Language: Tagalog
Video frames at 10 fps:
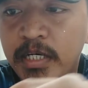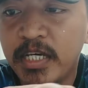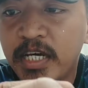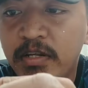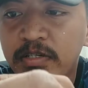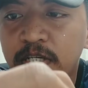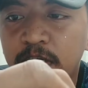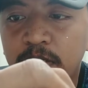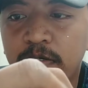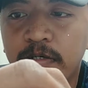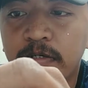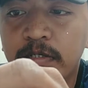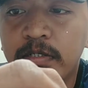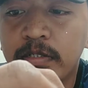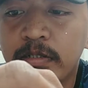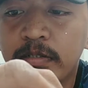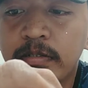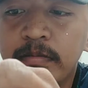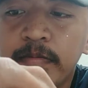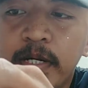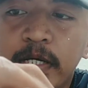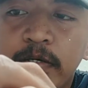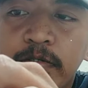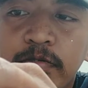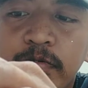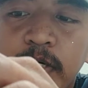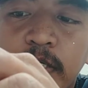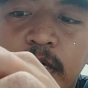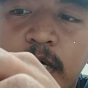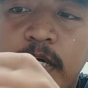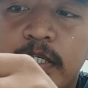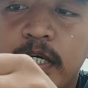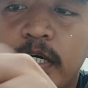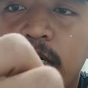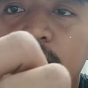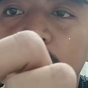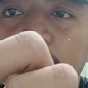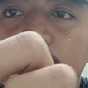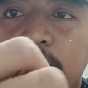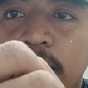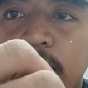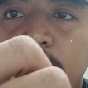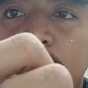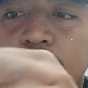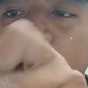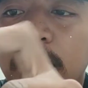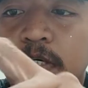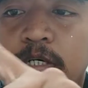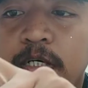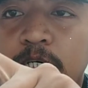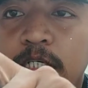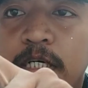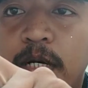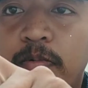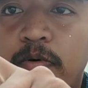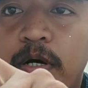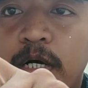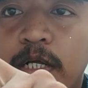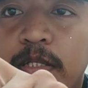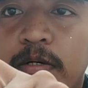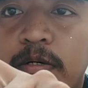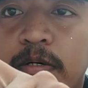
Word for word: i-ano siya dito parang yung sukat niya isang ganito isang kabuhang ganito